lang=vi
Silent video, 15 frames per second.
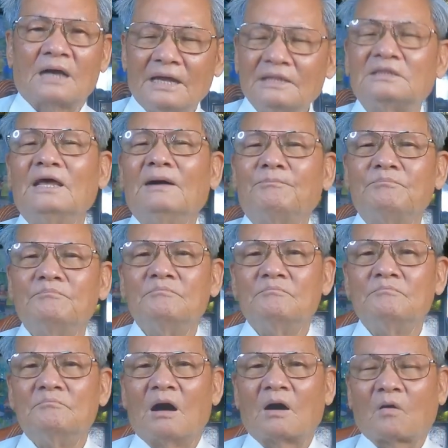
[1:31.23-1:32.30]
kế tiếp
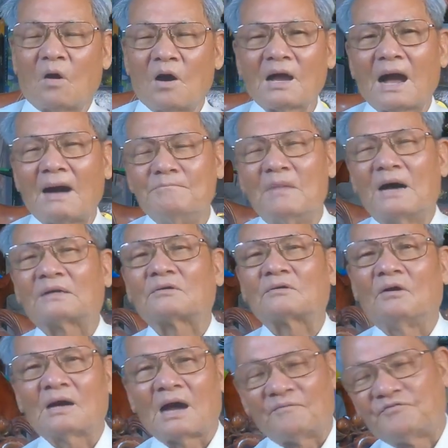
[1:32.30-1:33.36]
mà có cả mật
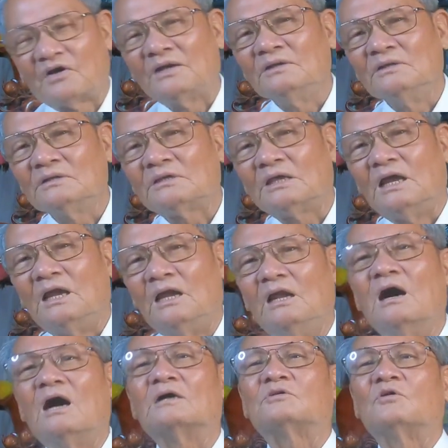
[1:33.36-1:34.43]
có cả phấn thì
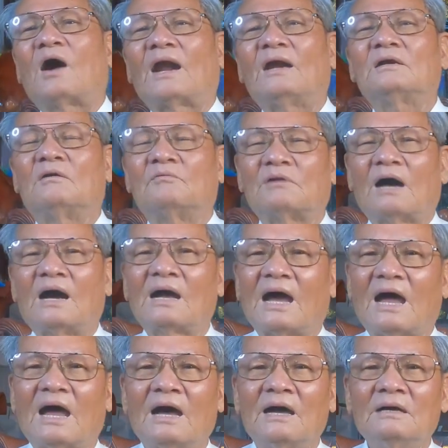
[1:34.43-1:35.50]
lượng cho ăn không đáng
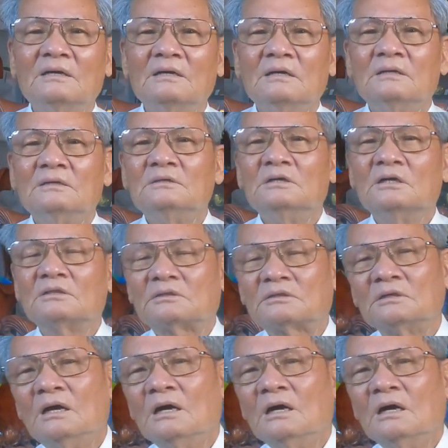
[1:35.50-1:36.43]
kể nhưng